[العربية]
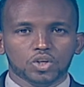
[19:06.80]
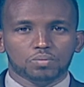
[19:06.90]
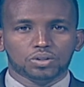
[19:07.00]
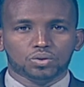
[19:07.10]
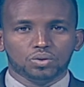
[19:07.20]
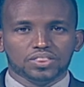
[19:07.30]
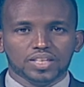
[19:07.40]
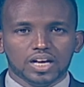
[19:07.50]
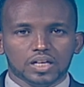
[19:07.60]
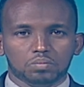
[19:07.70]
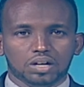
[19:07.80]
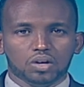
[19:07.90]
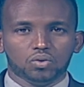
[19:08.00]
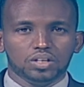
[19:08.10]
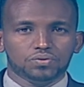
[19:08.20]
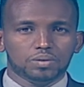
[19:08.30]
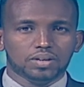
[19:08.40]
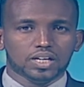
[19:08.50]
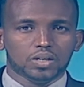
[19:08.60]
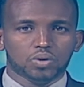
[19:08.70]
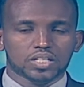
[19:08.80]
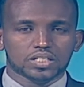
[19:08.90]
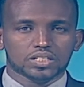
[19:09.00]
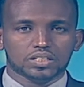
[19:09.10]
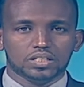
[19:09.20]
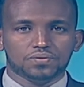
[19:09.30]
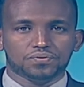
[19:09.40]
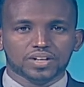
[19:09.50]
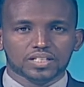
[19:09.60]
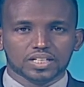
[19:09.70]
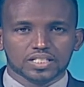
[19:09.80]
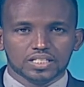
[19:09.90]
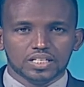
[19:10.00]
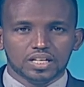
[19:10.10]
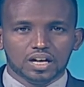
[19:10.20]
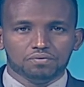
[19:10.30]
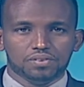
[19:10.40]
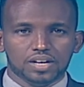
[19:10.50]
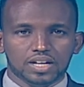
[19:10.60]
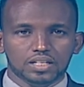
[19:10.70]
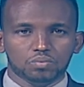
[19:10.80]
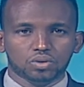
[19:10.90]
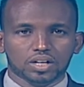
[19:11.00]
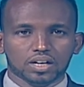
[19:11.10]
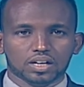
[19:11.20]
أقيم يوم الثلاثاء الماضي في مقر مؤسسة فراتاكسي حفلا